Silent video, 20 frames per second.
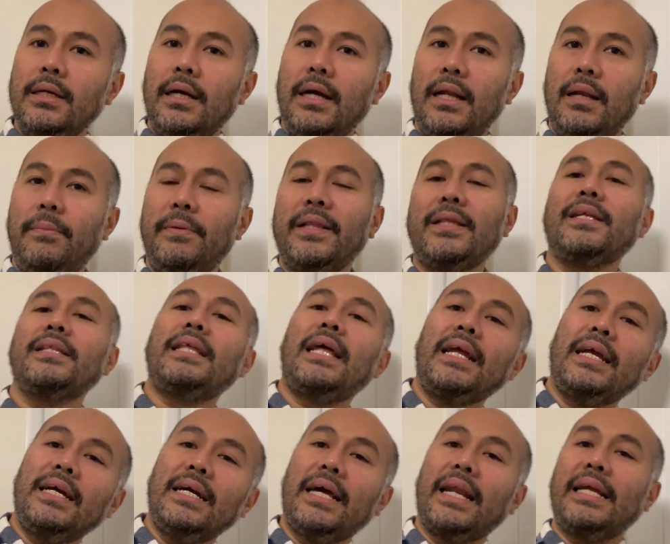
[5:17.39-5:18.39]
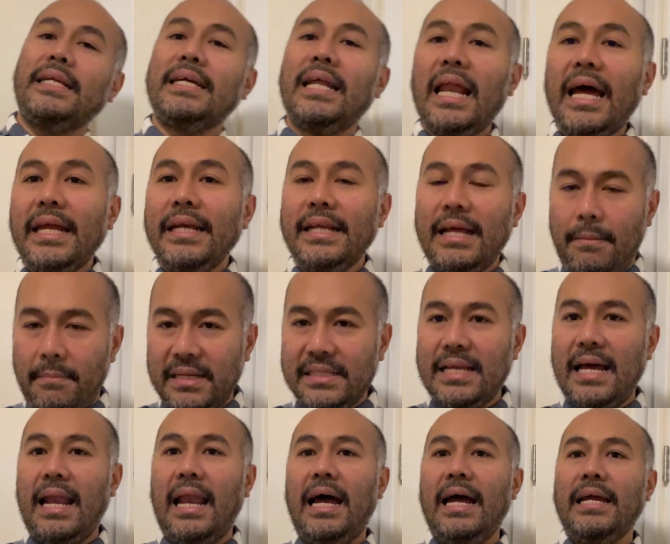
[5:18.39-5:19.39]
lebih tertarik ke gereja lain tidak
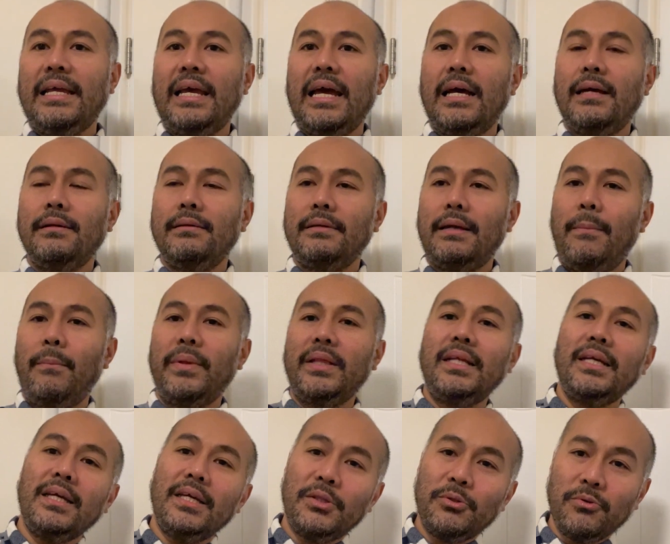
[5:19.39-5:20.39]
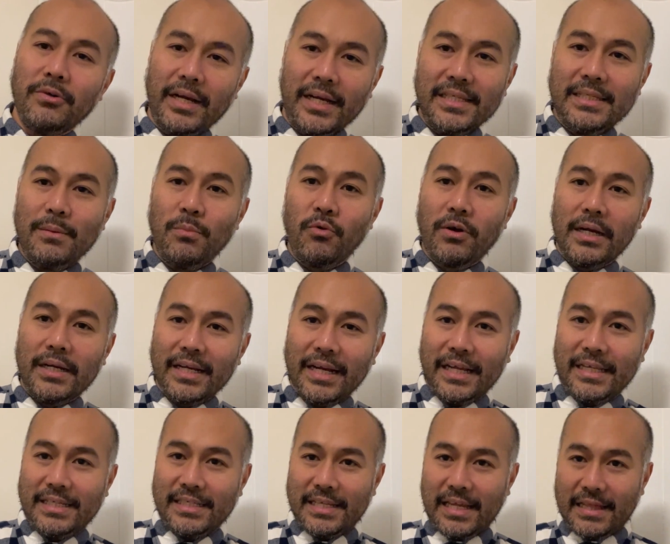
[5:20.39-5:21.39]
masalah ya yang penting itu gereja bukan
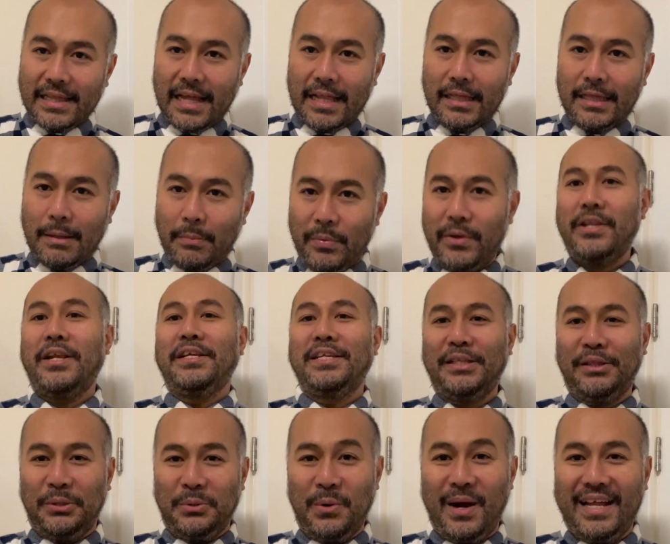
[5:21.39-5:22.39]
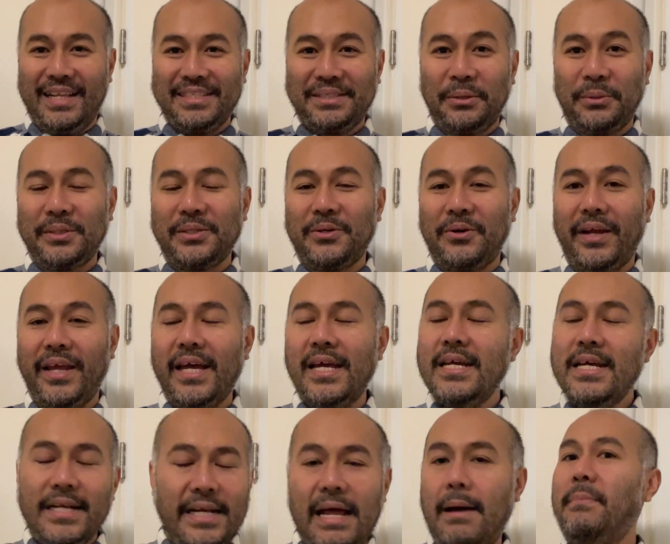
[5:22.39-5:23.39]
gereja setan tapi gereja Tuhan sorry sorry ya
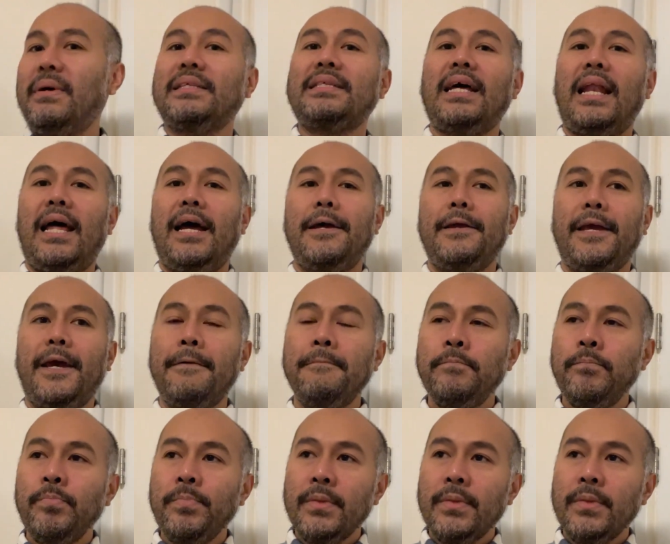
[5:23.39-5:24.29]
tidak masalah ya